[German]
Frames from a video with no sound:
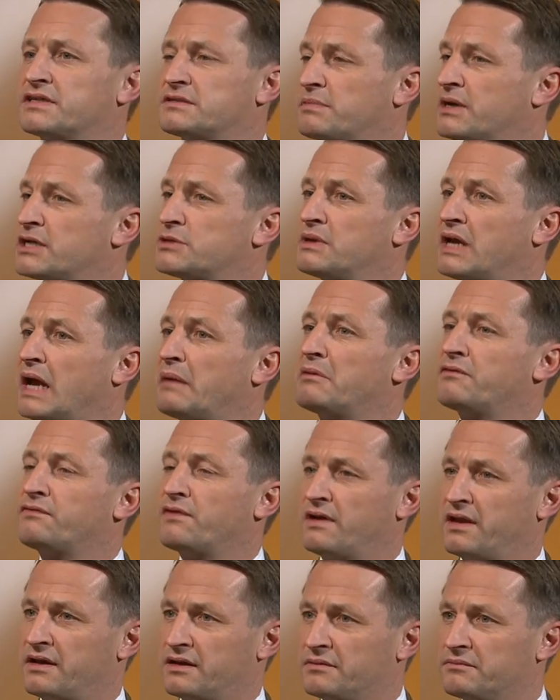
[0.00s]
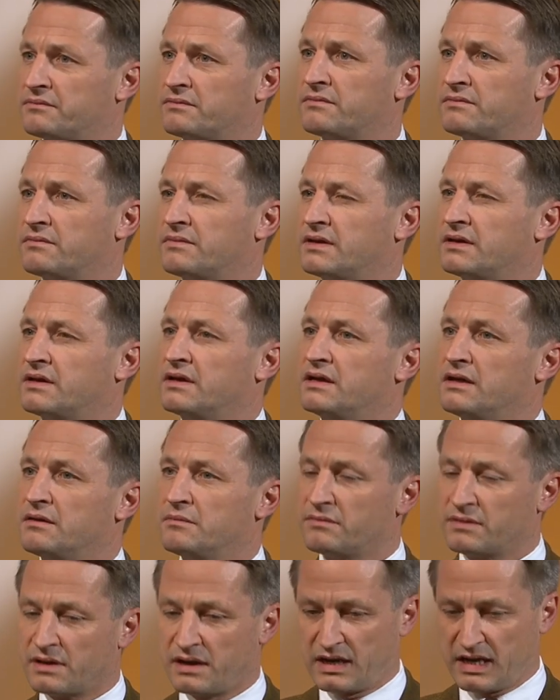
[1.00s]
das Beispiel einmal verlängern? Gerne.
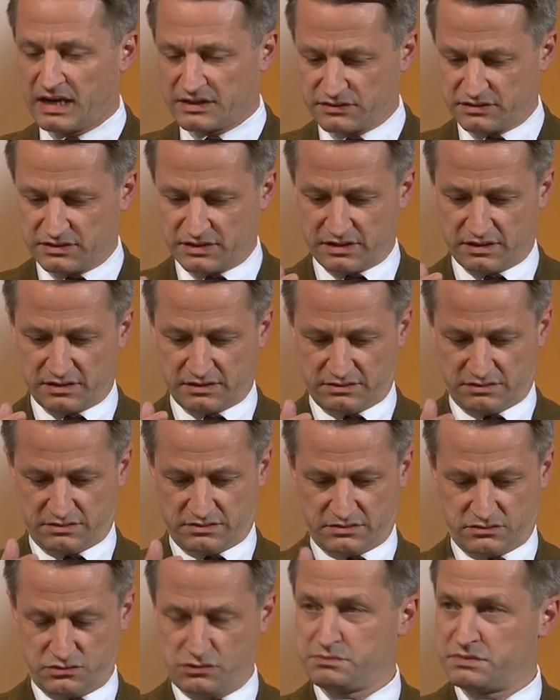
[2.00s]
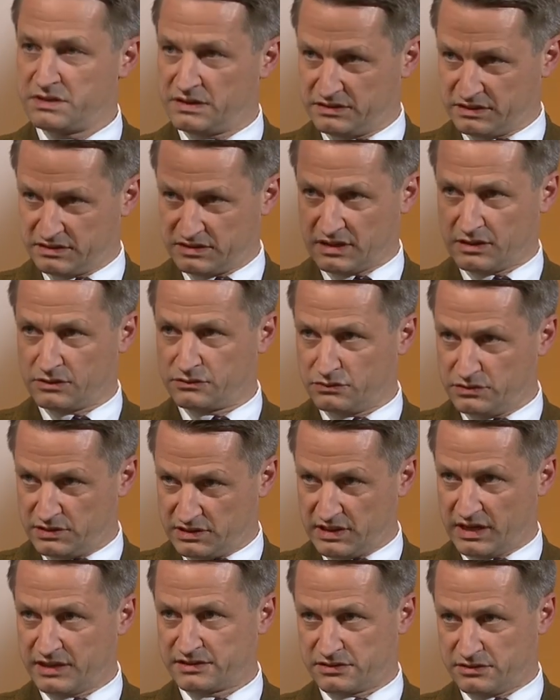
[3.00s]
Ähm, also der Typ, der sich das Auto nicht
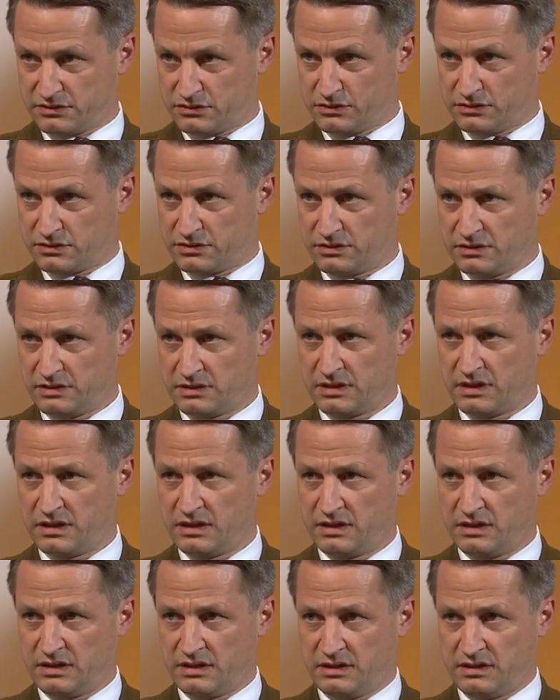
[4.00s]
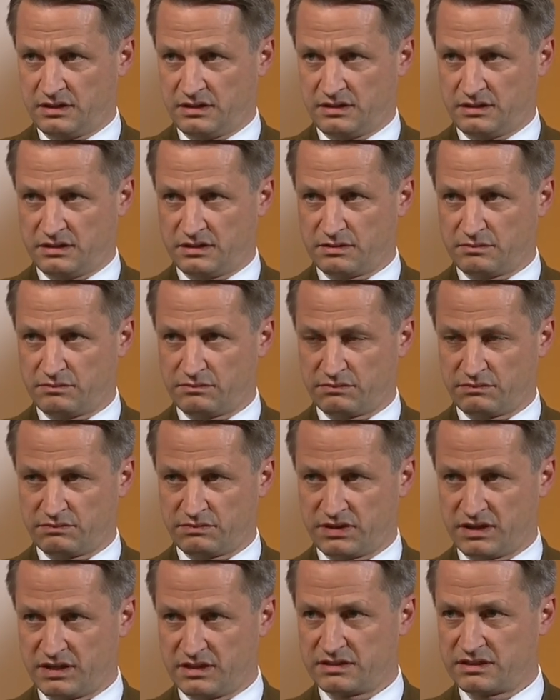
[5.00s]
leisten konnte, mhm ähm,
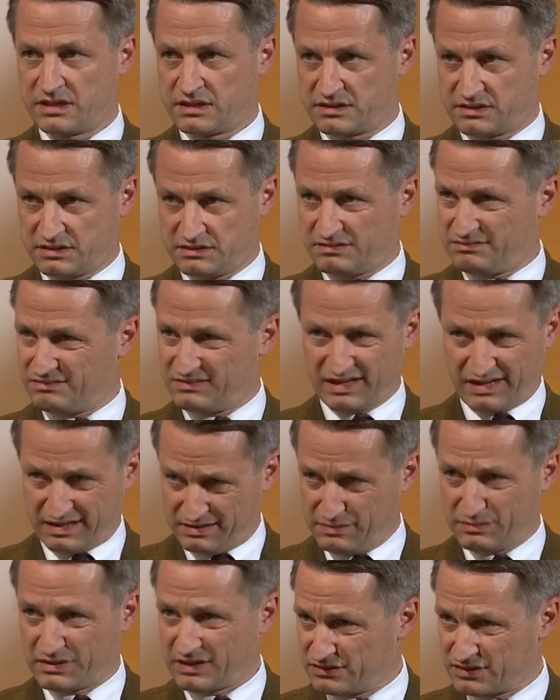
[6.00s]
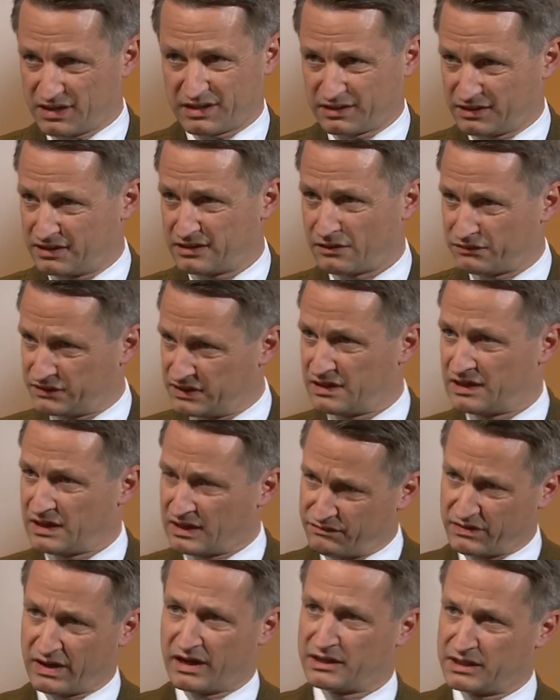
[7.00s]
der ist jetzt, der nimmt also einen Kredit auf, den er
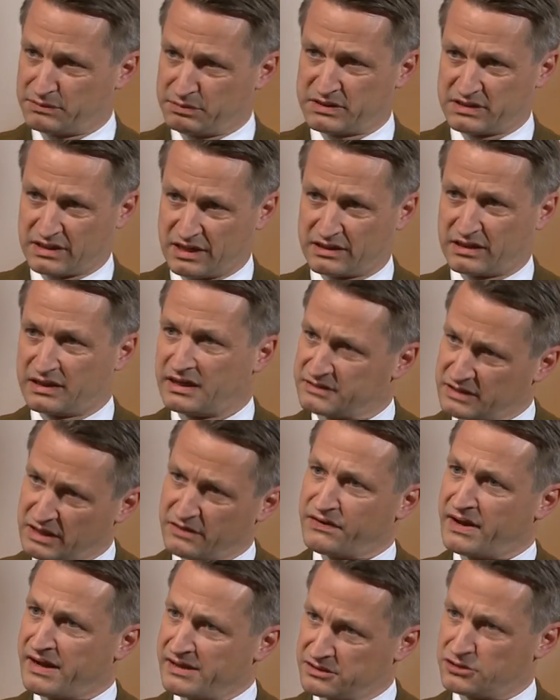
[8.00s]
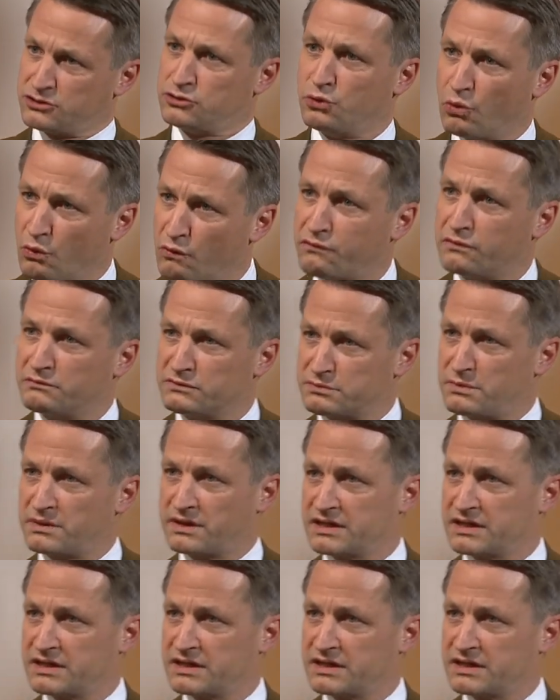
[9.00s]
in Wahrheit nicht bezahlen kann. Also mhm. er verhält sich doof, um es mal